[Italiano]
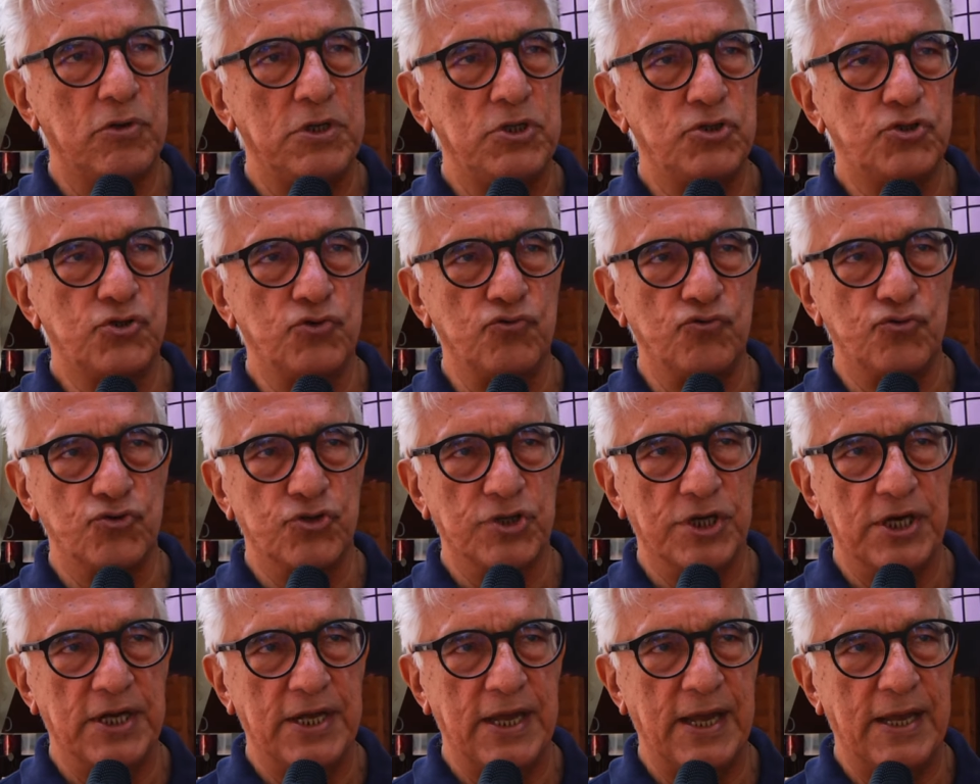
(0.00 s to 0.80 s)

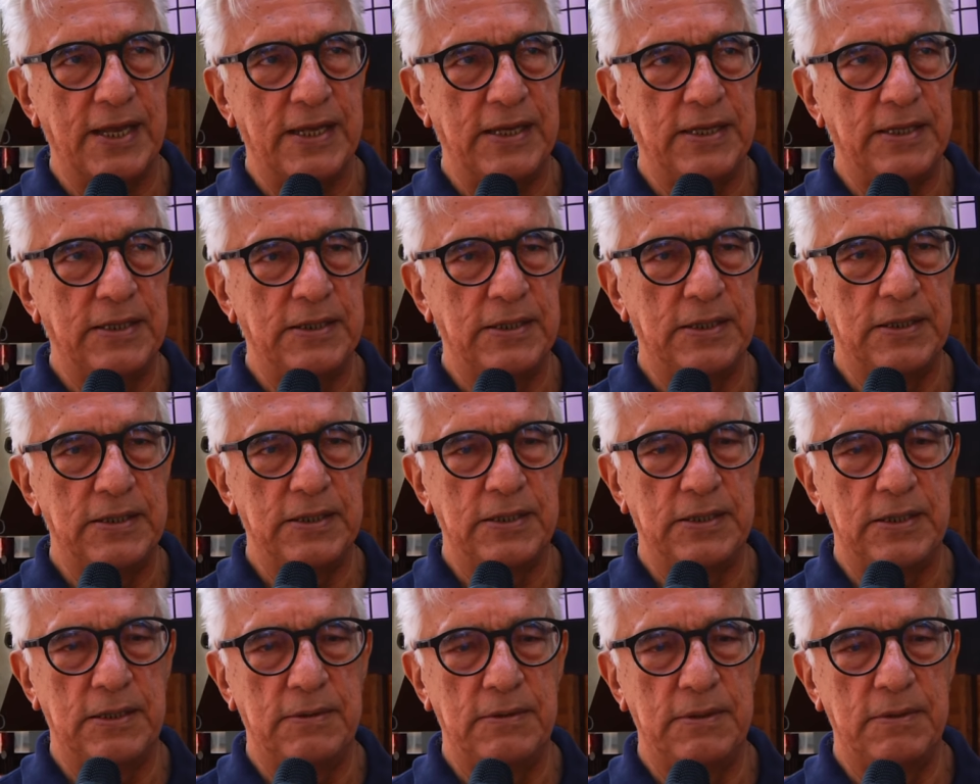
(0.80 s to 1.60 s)
ingiungere ai
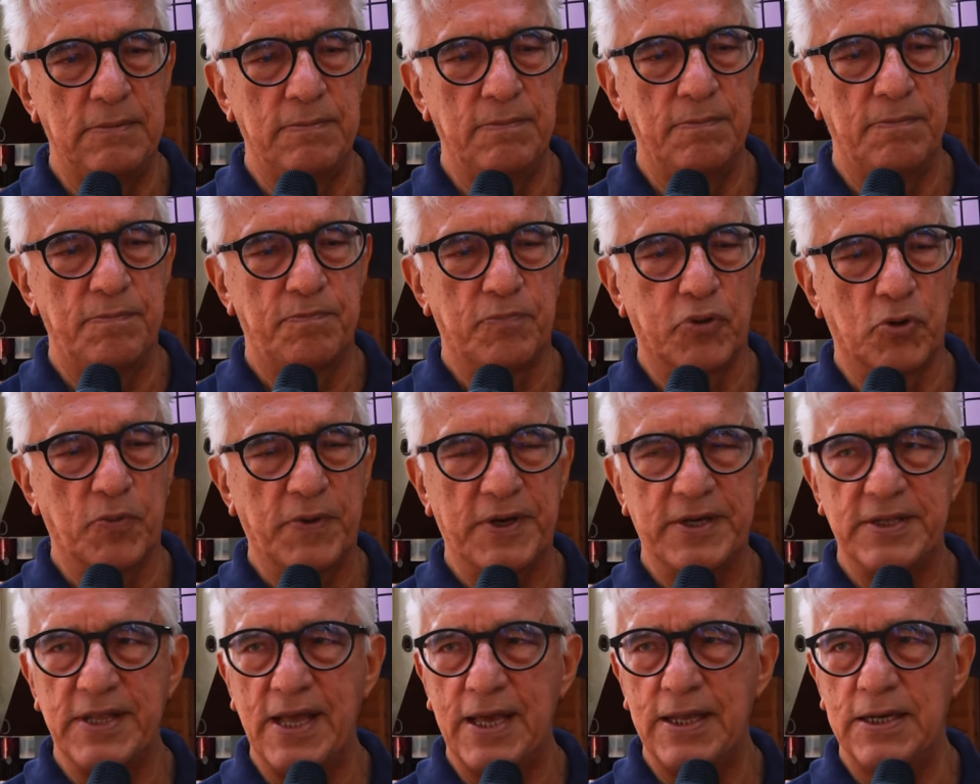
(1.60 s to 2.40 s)

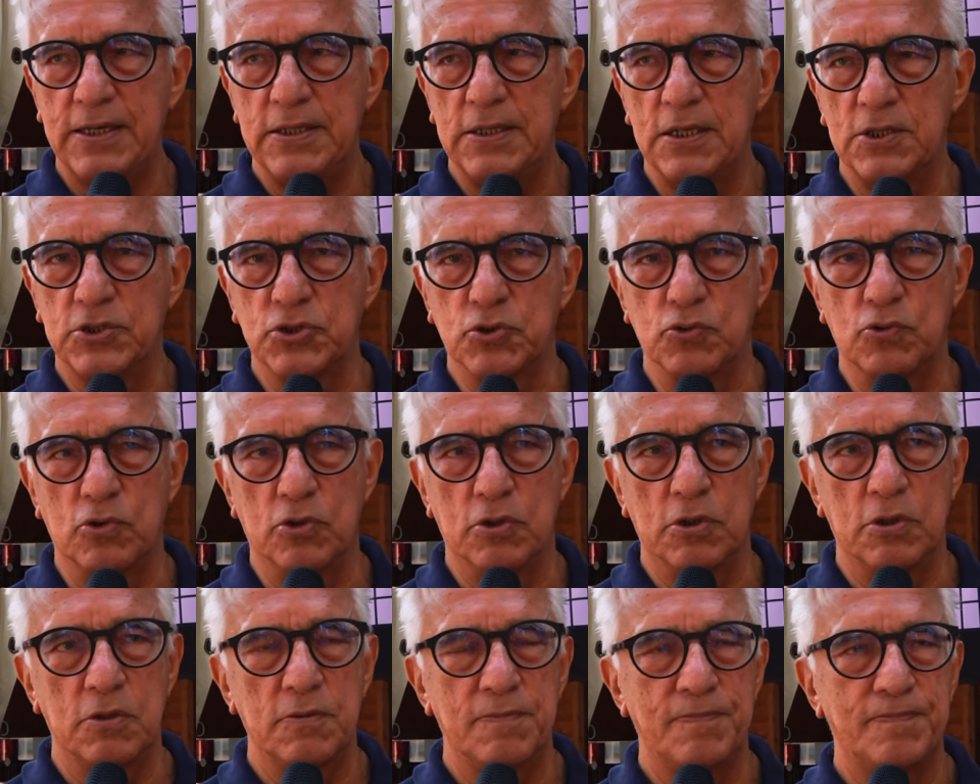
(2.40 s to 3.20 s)
proprietari del
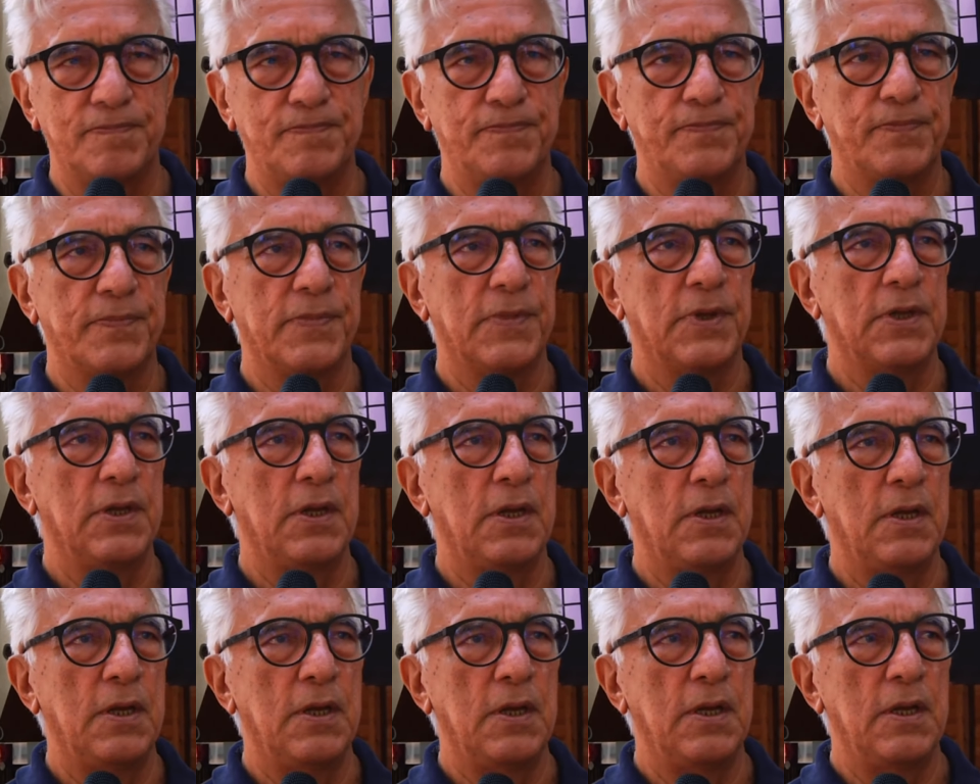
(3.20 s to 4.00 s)
suolo
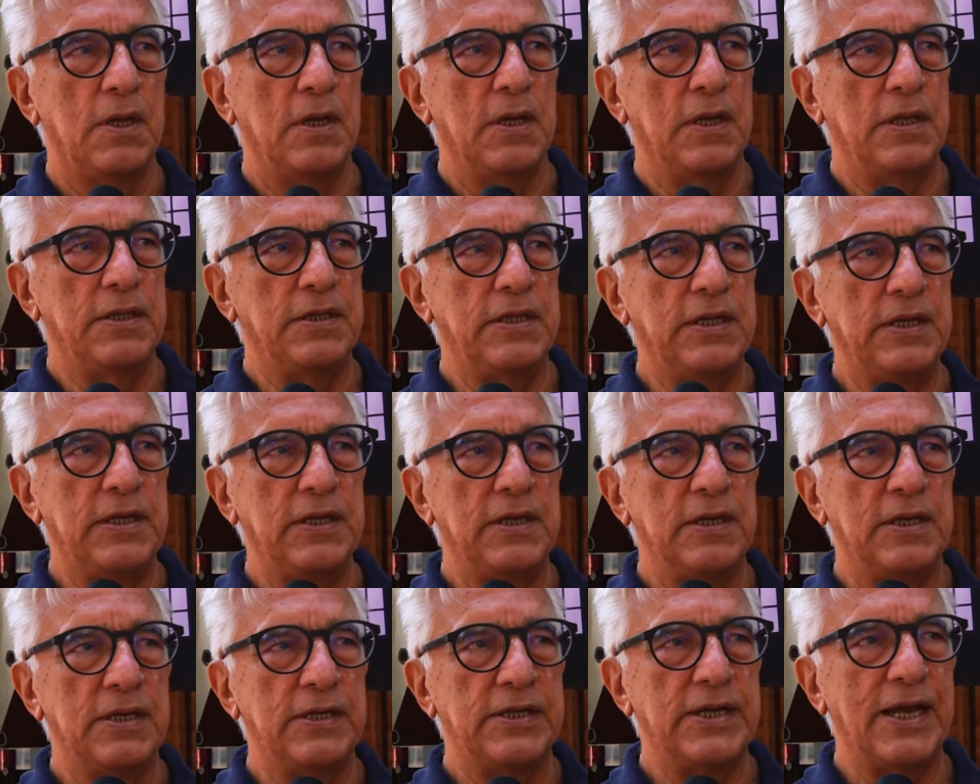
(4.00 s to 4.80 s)
di
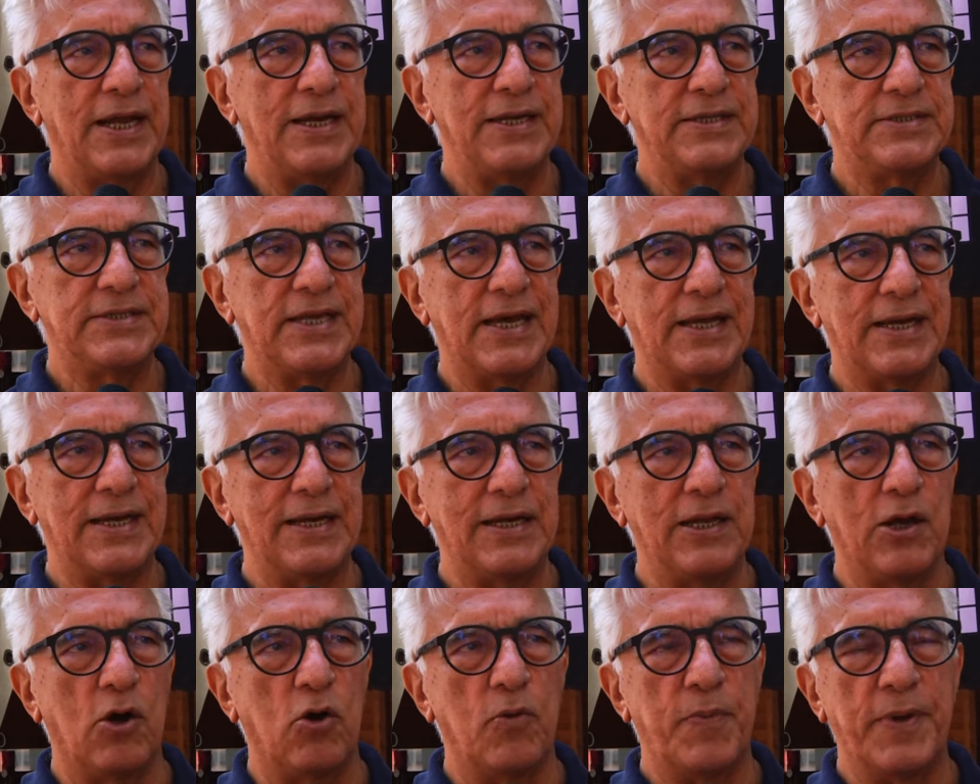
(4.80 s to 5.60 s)
eh, realizzare
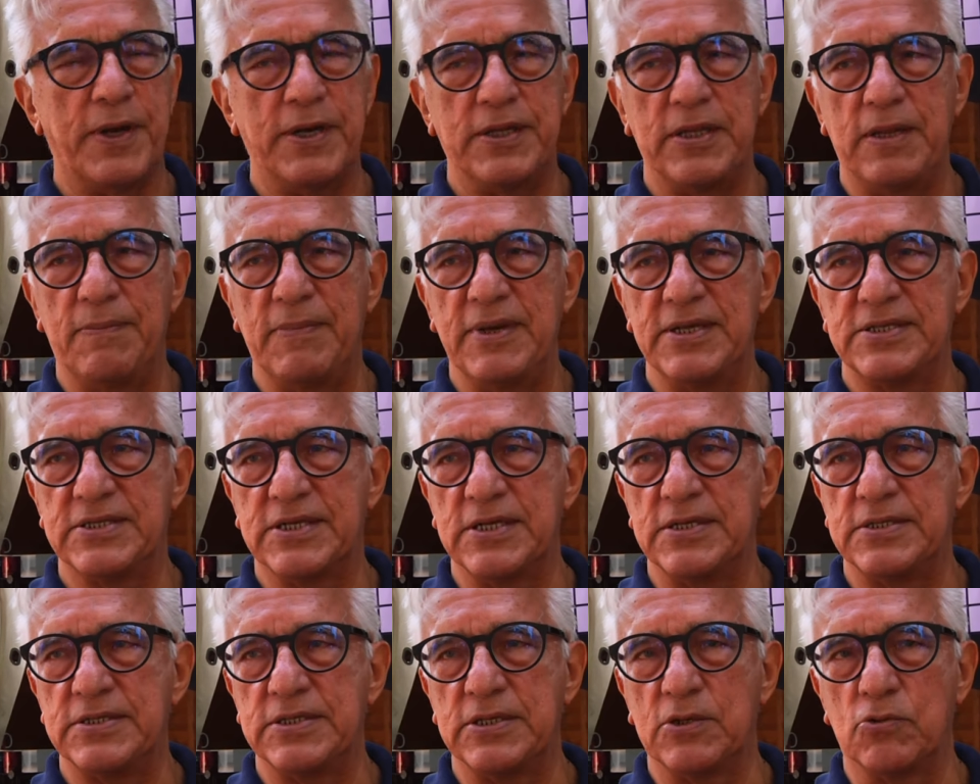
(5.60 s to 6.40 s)
le opere di messa
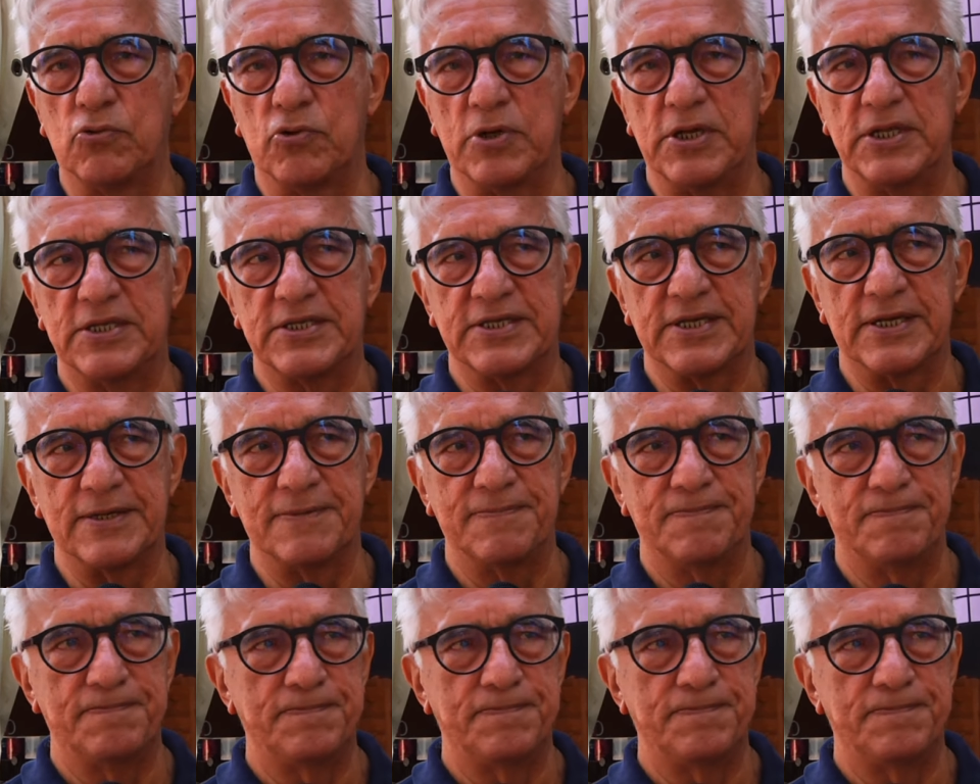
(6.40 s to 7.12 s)
in sicurezza